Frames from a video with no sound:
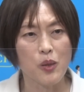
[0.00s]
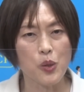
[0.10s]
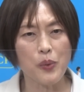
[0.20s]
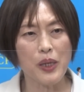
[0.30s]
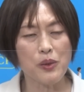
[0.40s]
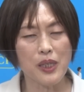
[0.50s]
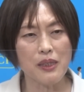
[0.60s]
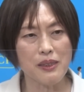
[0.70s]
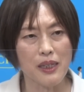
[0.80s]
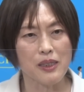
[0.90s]
これはあの
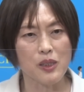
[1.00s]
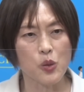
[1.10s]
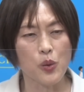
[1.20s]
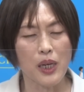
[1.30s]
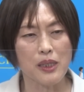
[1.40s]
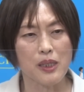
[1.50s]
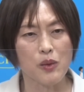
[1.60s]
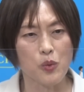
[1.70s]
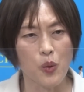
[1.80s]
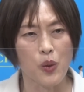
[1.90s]
現在、奨学
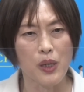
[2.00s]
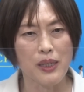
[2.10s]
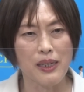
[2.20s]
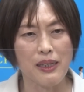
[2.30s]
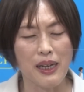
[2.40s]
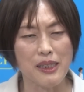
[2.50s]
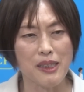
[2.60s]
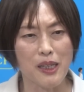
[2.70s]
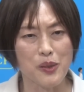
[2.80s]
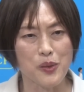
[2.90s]
金を、え借
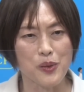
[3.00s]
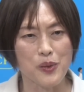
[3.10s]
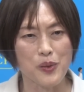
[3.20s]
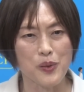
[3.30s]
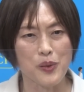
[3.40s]
りている、